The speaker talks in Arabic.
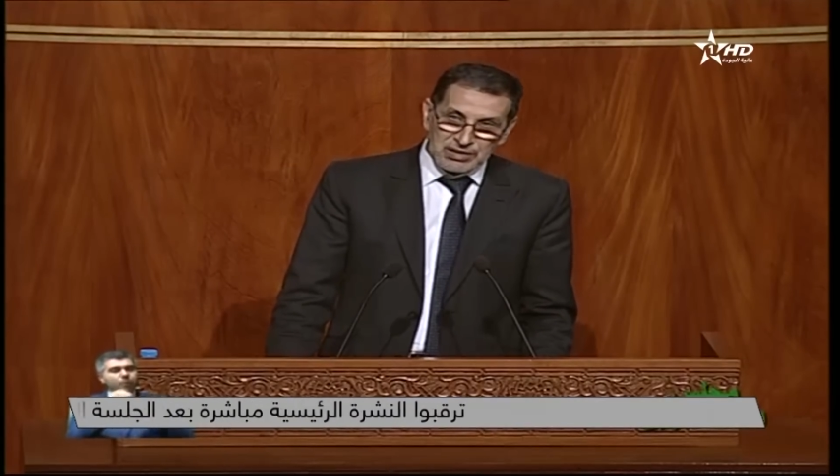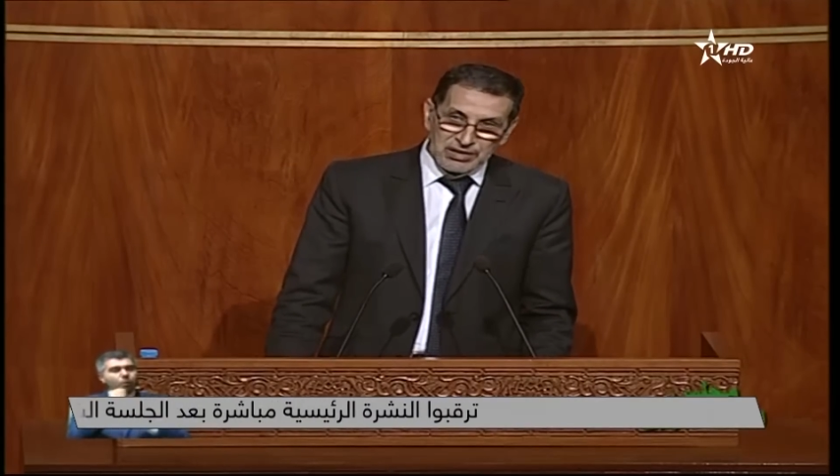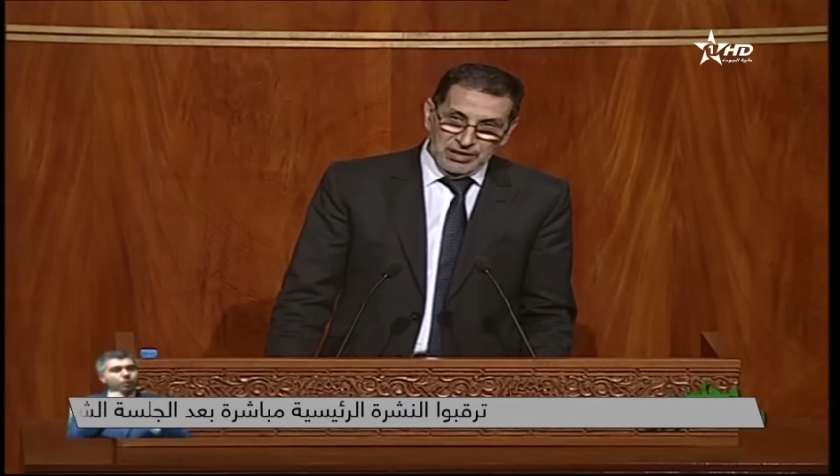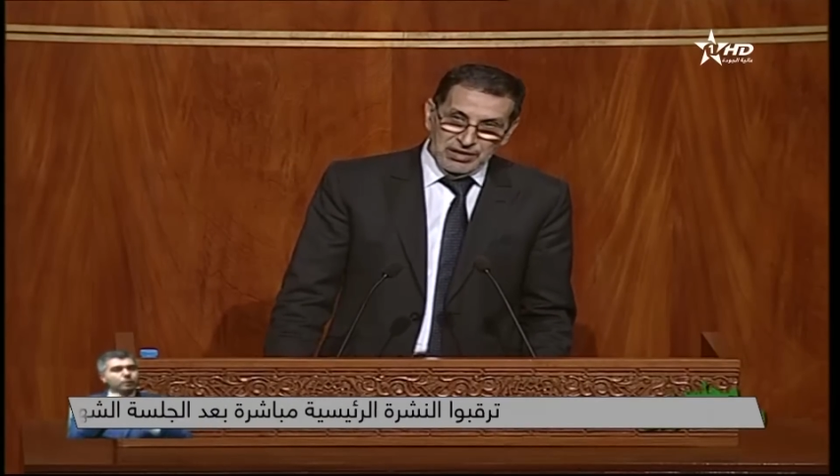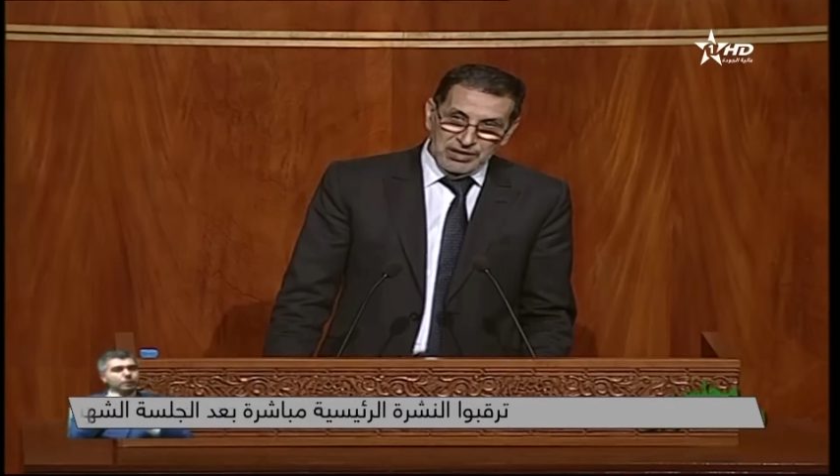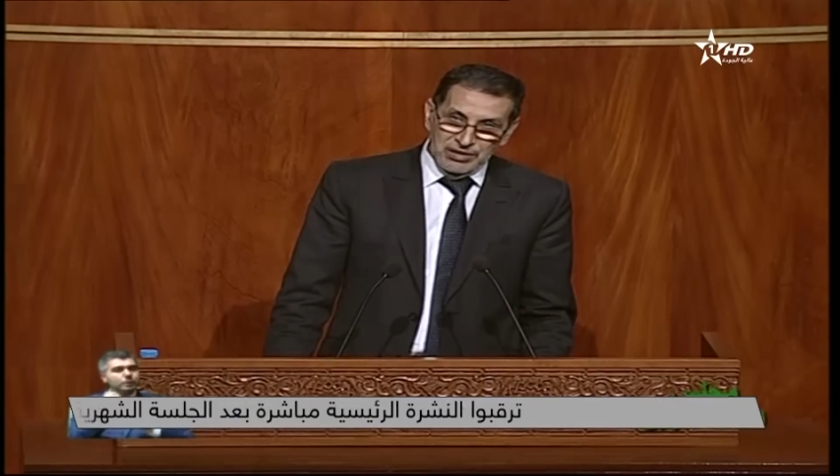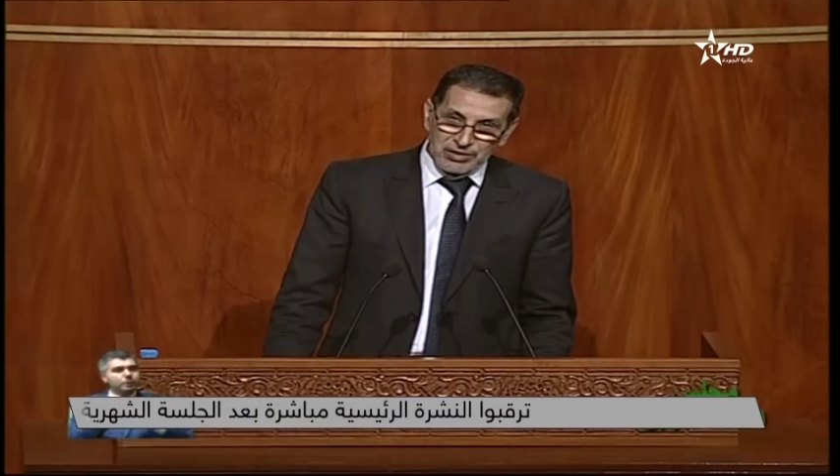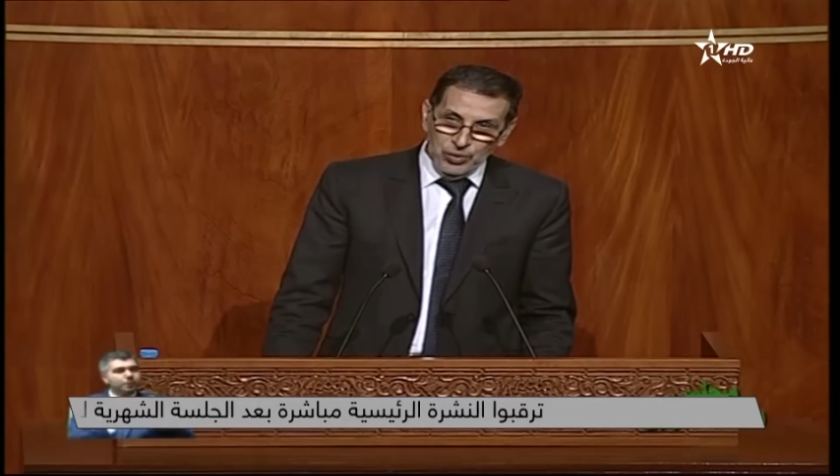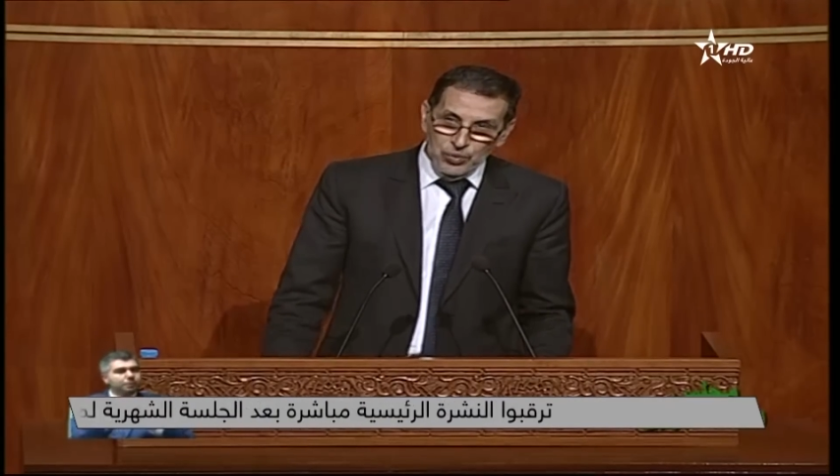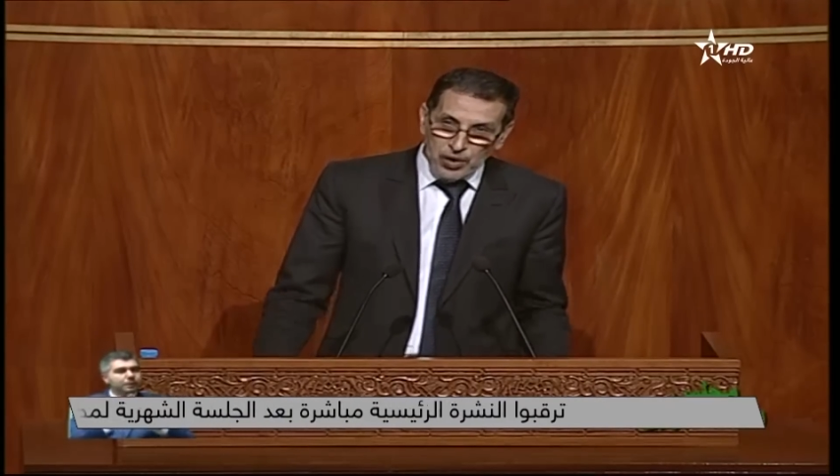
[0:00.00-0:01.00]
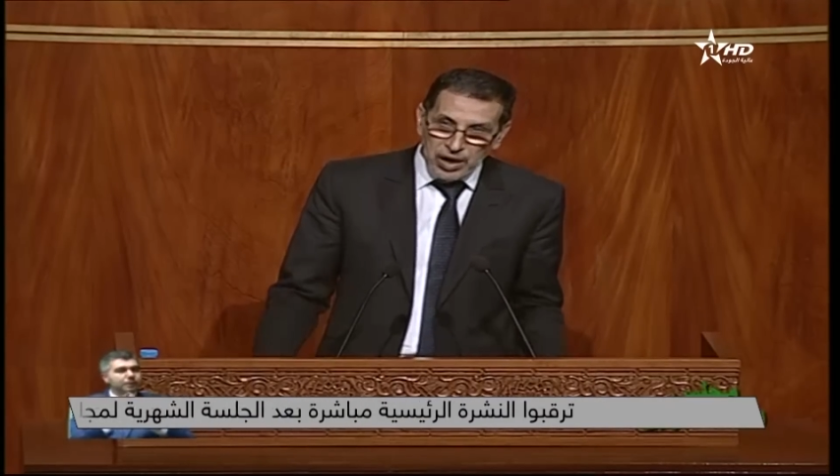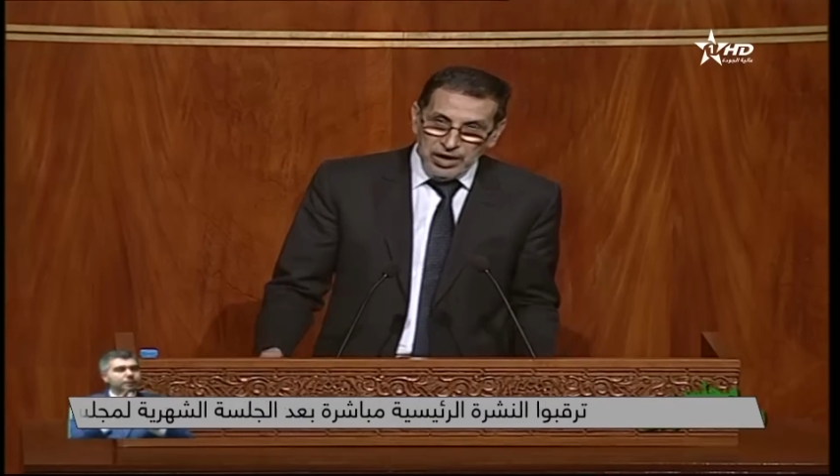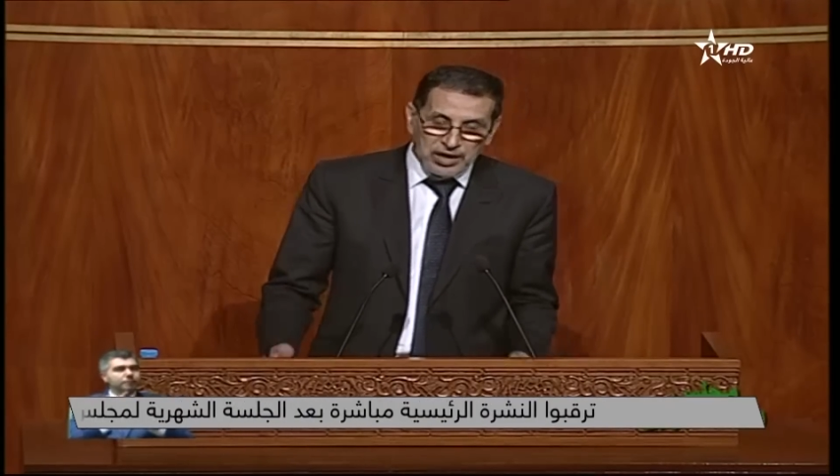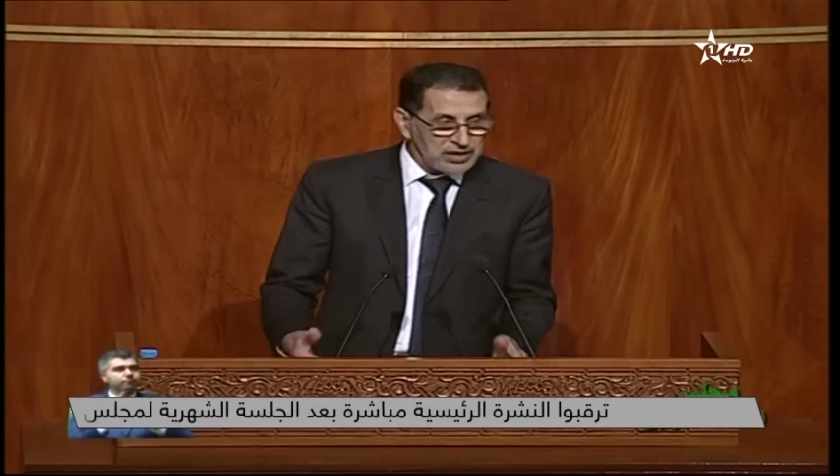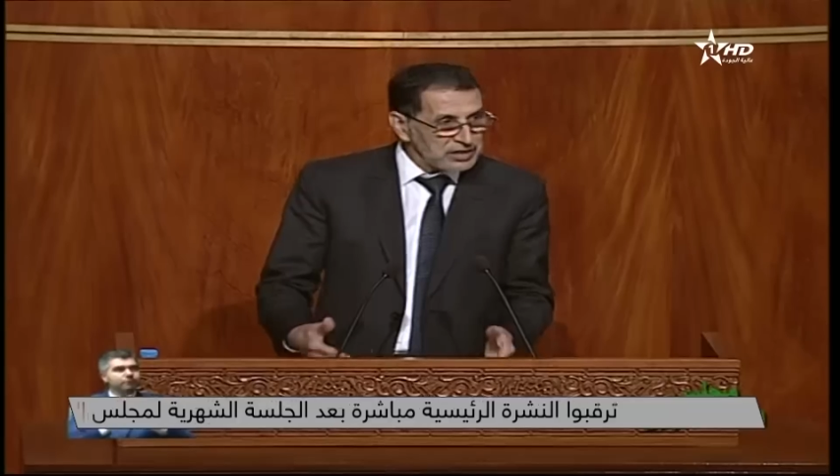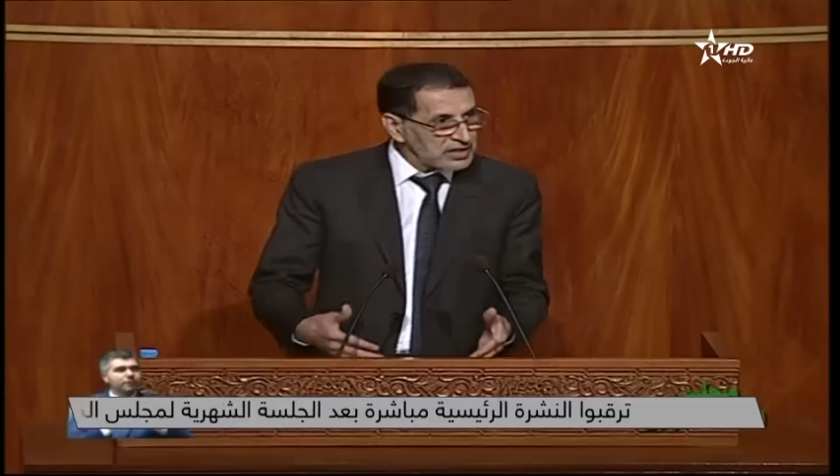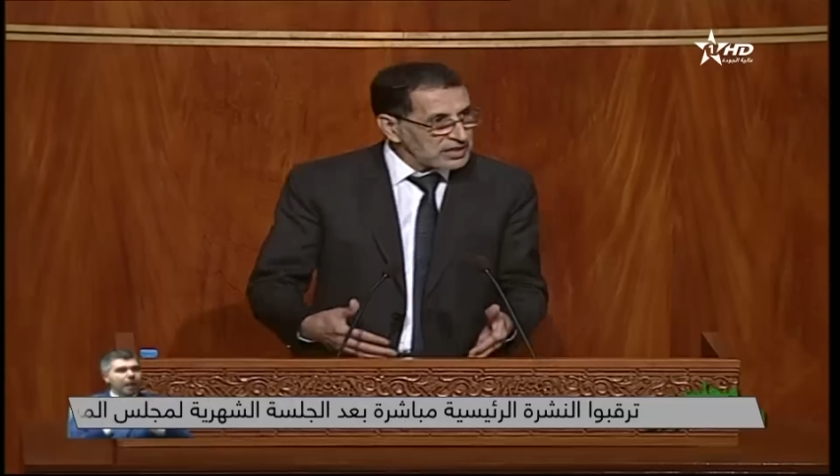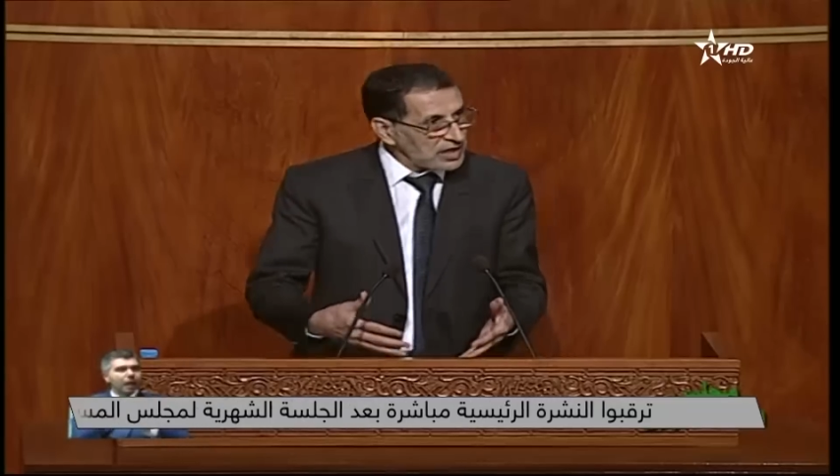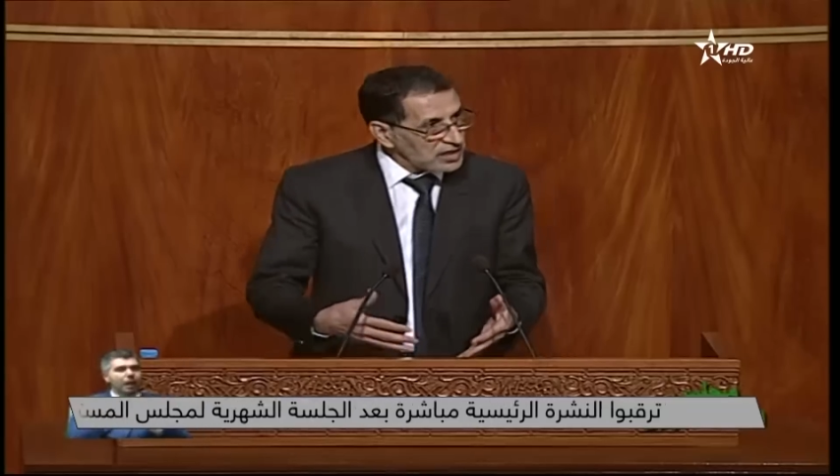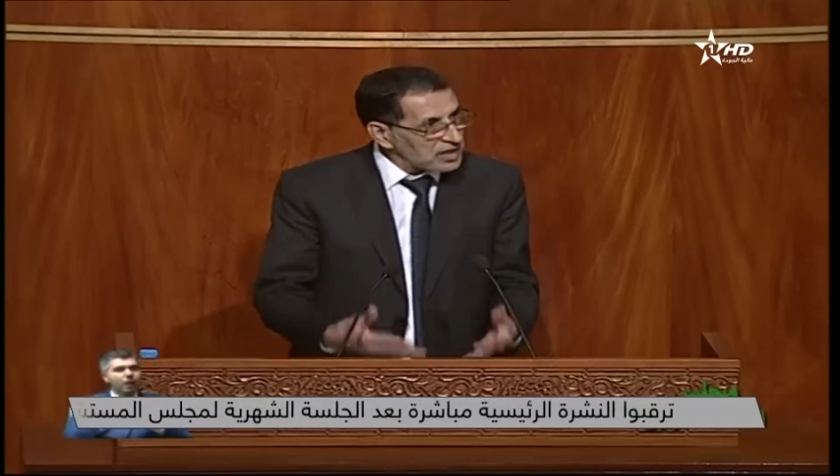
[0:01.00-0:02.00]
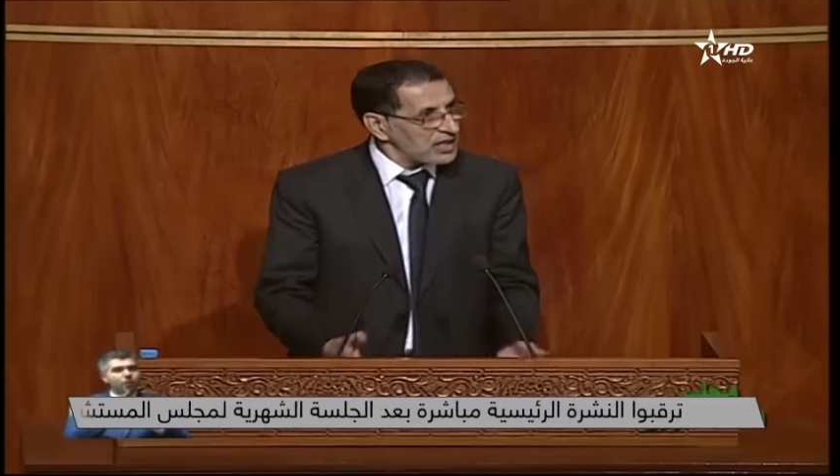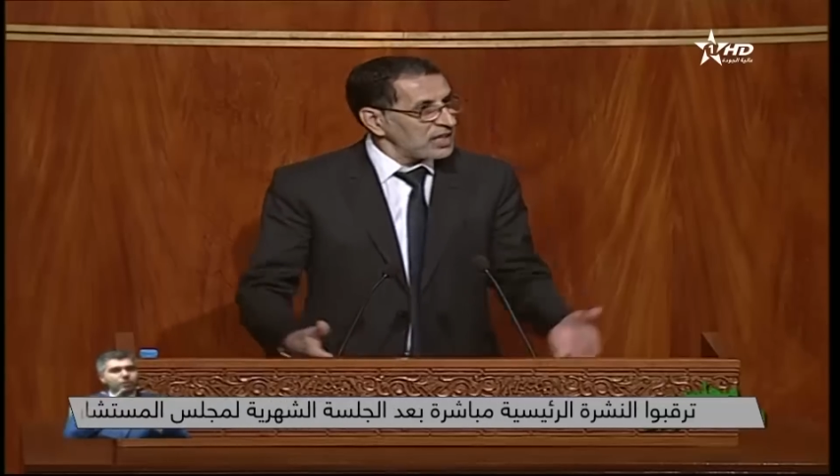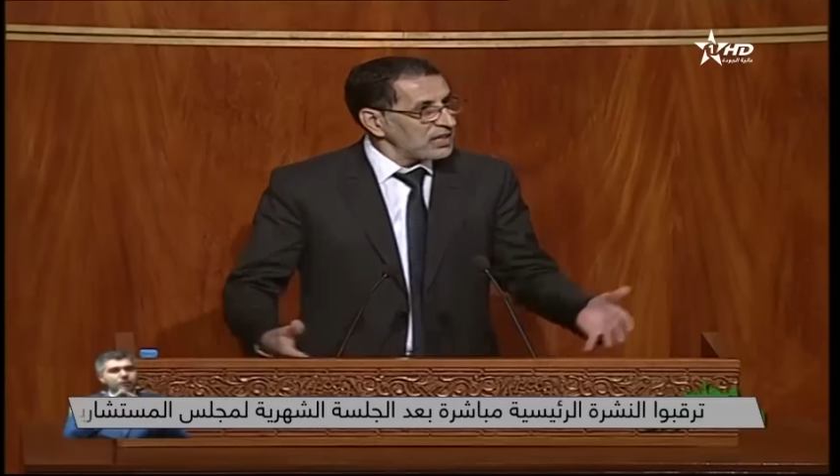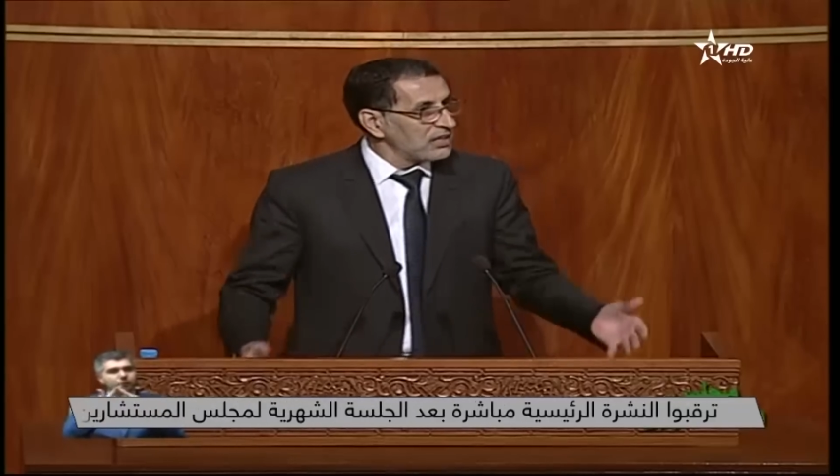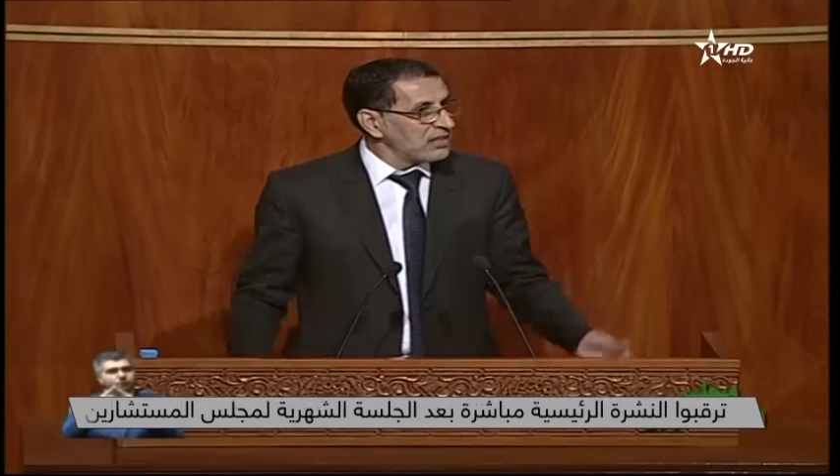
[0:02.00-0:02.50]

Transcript: آه، آه، هو كيحقق